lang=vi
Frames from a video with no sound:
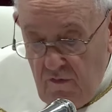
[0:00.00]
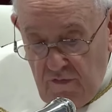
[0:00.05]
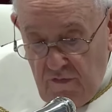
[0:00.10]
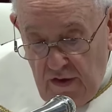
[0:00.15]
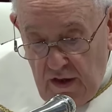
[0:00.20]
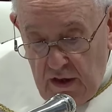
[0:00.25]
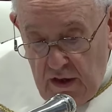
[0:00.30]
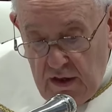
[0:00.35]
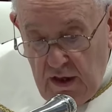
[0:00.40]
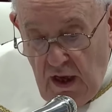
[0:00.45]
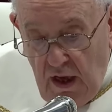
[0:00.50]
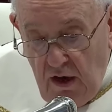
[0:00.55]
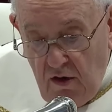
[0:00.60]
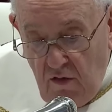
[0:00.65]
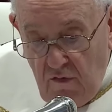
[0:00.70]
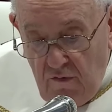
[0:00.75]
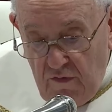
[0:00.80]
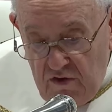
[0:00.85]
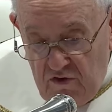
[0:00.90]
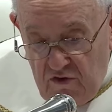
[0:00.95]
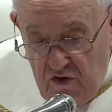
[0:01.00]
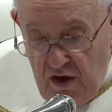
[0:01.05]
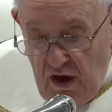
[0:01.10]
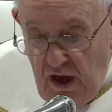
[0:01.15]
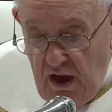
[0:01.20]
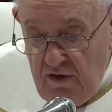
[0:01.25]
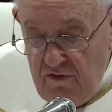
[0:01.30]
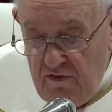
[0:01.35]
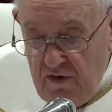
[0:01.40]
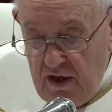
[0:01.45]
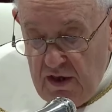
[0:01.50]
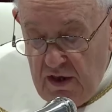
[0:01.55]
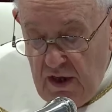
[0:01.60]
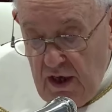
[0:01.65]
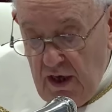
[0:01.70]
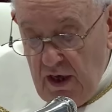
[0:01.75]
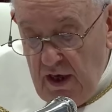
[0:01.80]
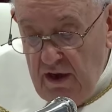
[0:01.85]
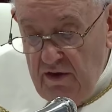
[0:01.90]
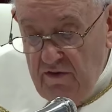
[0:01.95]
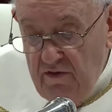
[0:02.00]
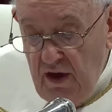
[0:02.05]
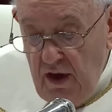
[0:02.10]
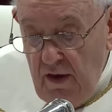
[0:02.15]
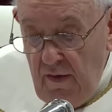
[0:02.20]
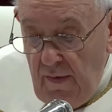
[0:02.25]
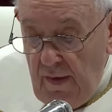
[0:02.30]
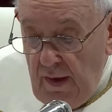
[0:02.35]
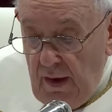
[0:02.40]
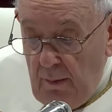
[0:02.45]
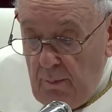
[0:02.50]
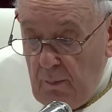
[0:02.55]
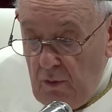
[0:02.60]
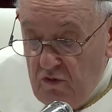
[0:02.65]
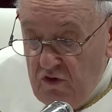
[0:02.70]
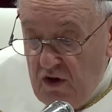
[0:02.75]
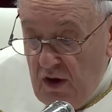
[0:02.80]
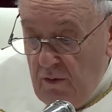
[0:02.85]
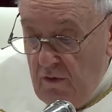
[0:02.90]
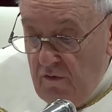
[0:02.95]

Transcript: Tôi hỏi, cha có đến thăm tất cả mọi người được không?